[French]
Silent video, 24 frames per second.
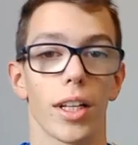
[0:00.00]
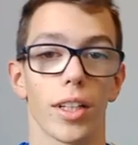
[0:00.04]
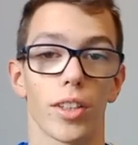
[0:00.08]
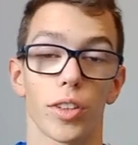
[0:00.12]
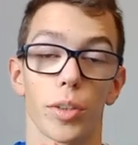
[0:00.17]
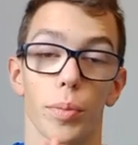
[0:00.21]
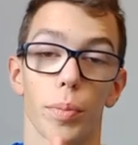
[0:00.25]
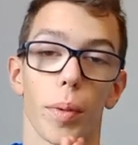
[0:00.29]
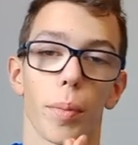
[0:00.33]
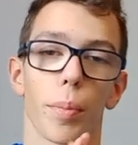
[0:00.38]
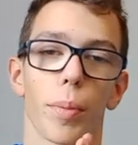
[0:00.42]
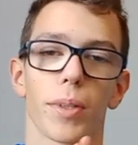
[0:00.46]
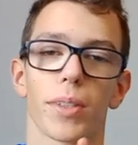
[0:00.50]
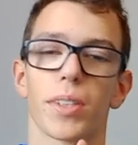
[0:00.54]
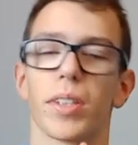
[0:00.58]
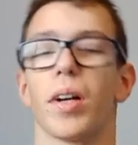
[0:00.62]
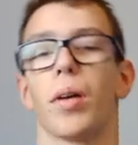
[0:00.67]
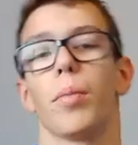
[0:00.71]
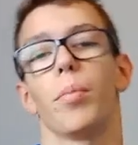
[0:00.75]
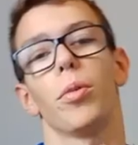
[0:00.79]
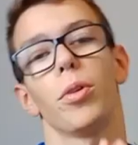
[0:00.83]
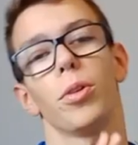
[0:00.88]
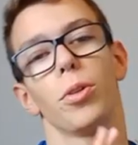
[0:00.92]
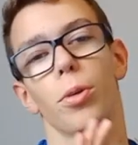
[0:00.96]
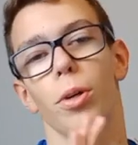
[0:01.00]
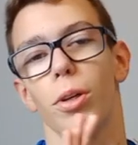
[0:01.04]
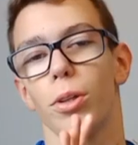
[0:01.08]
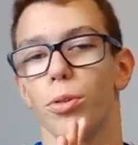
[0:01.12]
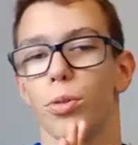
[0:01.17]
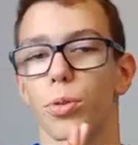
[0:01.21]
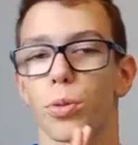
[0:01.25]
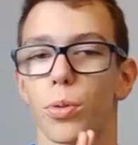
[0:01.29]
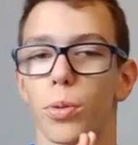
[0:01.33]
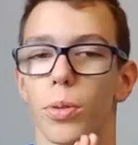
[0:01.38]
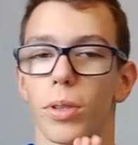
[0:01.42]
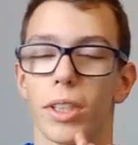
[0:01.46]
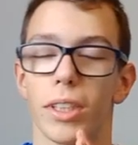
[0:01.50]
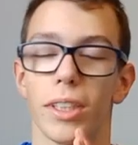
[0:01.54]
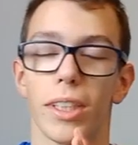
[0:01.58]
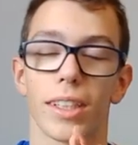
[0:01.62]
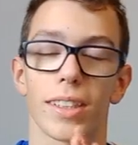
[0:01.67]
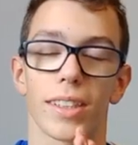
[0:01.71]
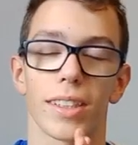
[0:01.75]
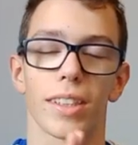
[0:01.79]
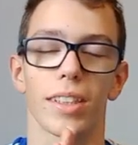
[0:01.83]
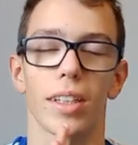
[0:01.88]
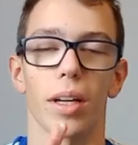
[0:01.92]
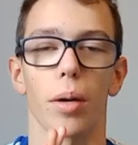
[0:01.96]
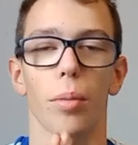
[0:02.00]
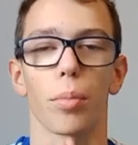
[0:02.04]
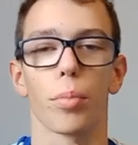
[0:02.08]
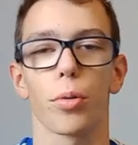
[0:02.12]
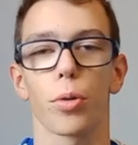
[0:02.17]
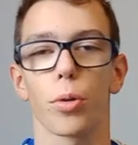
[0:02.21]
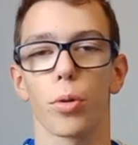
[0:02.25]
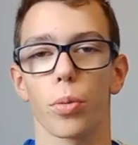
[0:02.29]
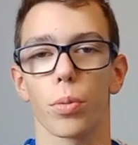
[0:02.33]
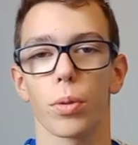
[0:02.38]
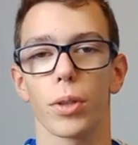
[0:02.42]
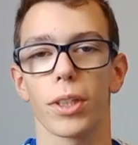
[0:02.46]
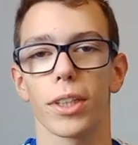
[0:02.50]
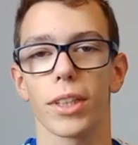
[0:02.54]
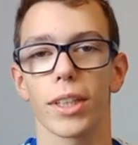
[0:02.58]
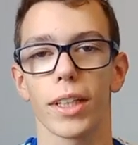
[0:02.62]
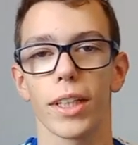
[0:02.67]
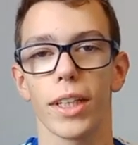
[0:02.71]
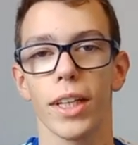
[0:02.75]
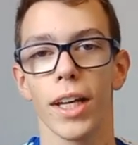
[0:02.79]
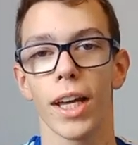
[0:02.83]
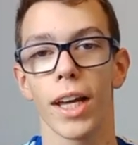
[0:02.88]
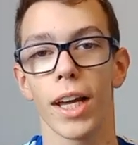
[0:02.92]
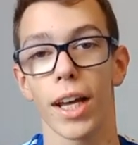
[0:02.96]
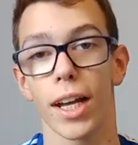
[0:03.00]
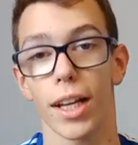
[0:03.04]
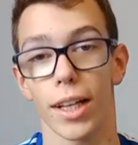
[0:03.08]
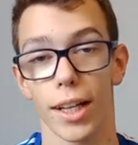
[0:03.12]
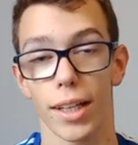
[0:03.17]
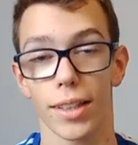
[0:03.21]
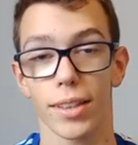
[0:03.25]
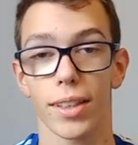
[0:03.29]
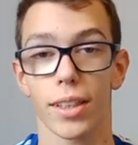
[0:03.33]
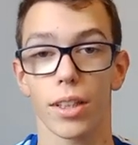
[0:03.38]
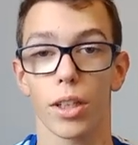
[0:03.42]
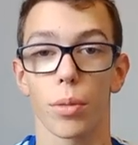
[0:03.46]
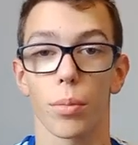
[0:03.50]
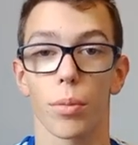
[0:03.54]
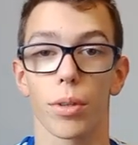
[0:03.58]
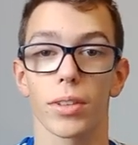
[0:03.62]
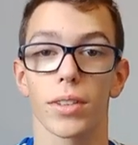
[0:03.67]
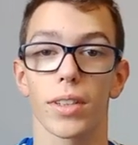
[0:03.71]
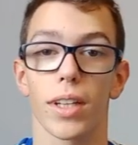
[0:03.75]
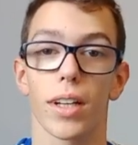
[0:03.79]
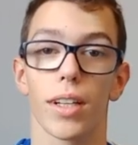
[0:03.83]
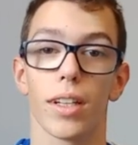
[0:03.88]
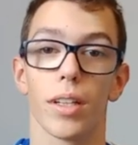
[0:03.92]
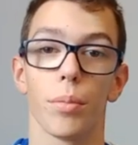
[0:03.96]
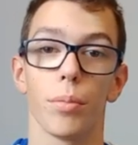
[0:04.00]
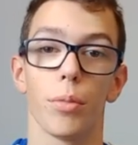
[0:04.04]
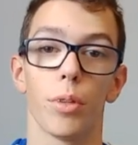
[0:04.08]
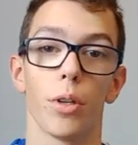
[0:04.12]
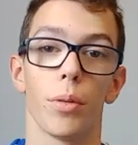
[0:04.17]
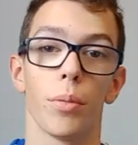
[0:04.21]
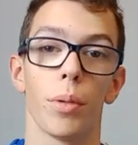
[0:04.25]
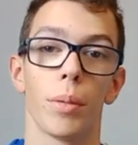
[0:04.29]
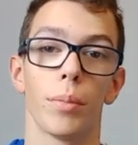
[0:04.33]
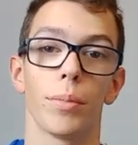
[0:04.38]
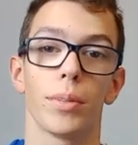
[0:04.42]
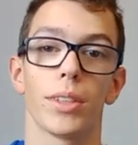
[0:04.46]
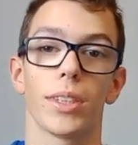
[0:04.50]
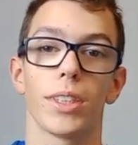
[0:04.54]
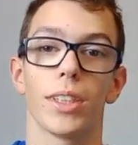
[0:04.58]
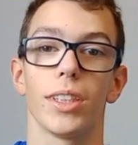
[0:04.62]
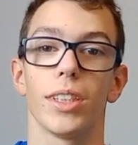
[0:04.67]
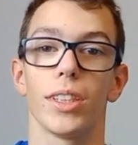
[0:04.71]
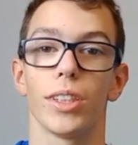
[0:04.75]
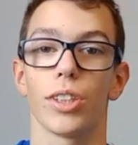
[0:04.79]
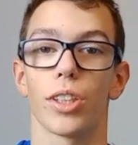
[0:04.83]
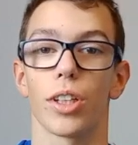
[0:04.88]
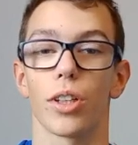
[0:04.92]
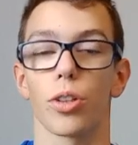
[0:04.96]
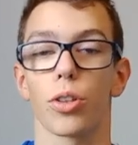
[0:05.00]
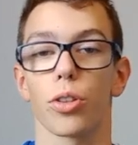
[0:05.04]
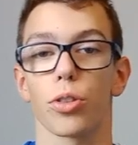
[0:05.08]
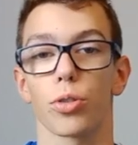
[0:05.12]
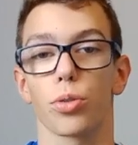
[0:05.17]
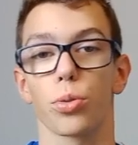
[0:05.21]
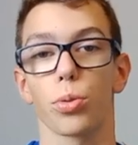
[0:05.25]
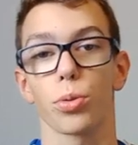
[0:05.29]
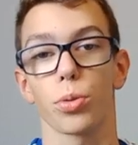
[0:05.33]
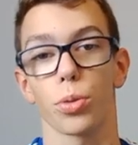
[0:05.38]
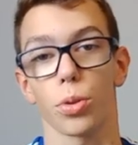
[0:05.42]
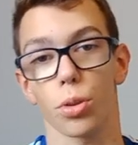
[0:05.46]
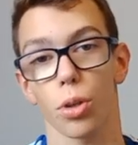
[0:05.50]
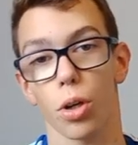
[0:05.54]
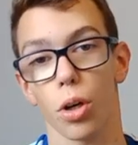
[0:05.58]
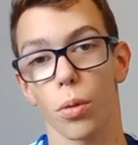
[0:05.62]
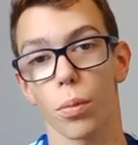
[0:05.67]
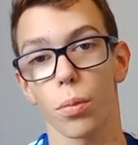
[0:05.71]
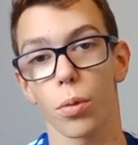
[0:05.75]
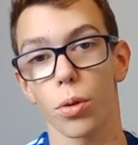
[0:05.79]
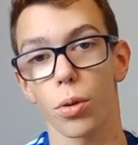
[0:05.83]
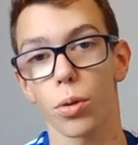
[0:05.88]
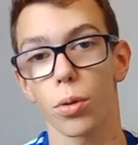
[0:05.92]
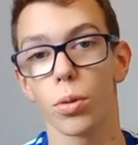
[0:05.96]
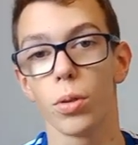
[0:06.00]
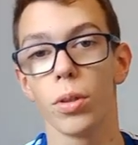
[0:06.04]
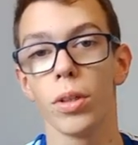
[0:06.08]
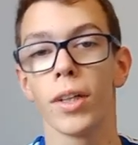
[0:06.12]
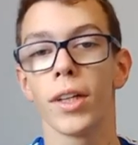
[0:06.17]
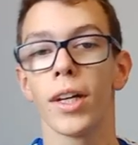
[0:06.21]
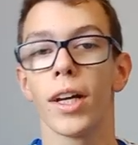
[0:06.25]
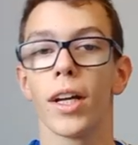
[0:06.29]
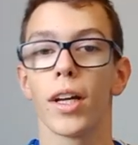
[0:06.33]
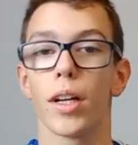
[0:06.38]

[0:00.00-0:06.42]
J'ai pas passé un bon Noël du coup, les gars, c'était un peu compliqué. Là, ça commence à aller mieux même si je tousse encore beaucoup.